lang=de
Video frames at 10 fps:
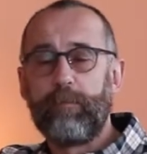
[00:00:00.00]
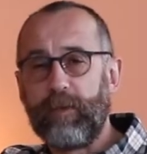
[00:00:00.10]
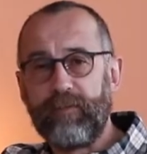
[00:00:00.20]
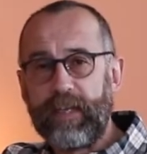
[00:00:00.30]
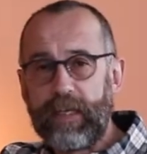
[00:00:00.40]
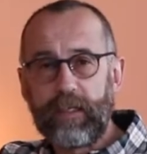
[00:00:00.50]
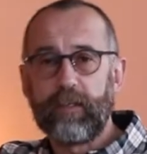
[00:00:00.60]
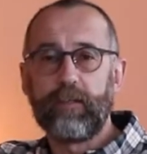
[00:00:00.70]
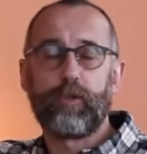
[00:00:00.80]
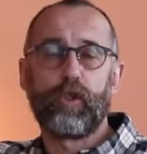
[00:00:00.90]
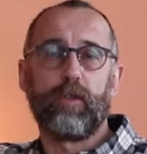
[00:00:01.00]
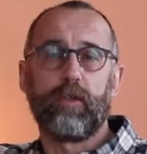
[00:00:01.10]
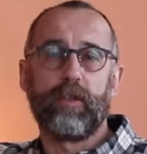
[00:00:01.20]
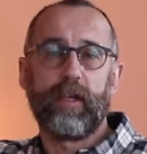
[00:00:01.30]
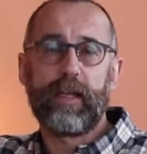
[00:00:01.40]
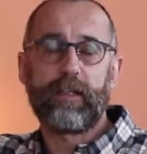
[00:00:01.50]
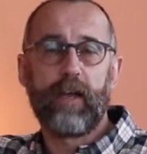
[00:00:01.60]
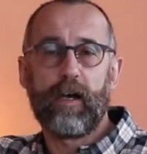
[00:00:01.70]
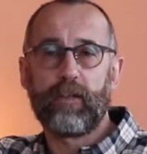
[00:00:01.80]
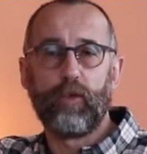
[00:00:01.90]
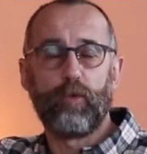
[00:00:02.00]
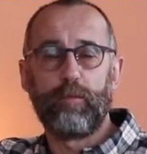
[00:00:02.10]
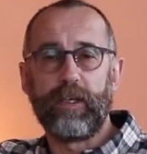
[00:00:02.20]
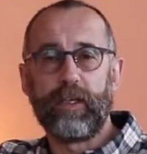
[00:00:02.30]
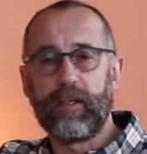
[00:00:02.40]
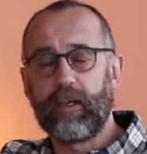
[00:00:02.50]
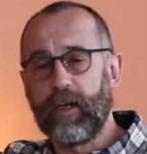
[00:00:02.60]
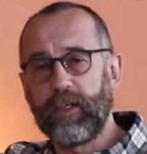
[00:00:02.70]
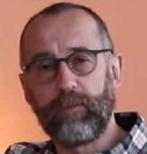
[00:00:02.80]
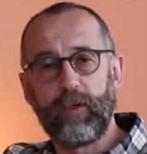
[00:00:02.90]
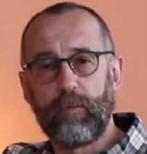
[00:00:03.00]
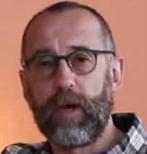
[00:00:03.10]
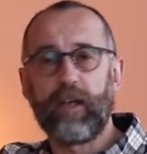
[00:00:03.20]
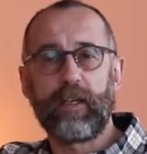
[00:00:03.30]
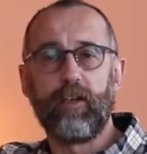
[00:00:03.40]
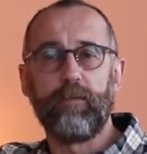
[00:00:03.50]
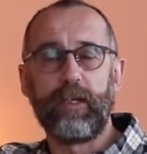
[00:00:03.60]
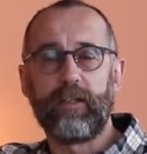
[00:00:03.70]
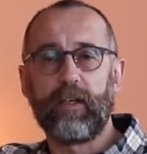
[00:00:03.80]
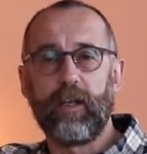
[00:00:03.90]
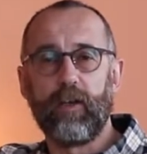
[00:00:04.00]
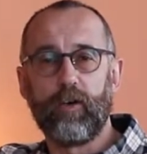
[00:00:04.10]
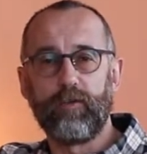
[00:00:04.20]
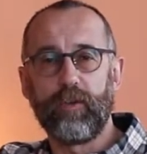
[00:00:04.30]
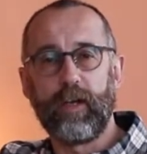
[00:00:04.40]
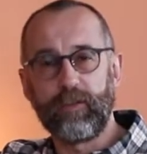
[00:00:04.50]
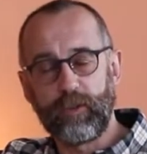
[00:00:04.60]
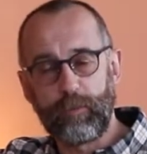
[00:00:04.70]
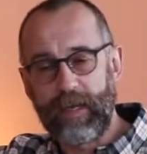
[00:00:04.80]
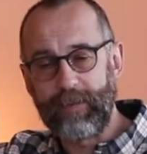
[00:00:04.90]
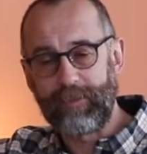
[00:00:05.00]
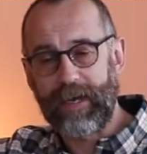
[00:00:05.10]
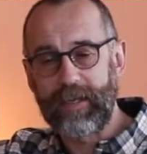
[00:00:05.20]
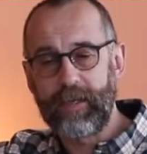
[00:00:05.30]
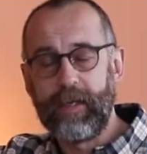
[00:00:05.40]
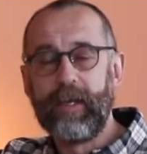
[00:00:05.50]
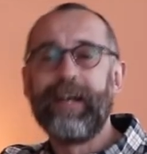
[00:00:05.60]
Bewege, schon direkt nach der OP gleich wieder ein paar Kilometer gelaufen, also ich bleibe dran.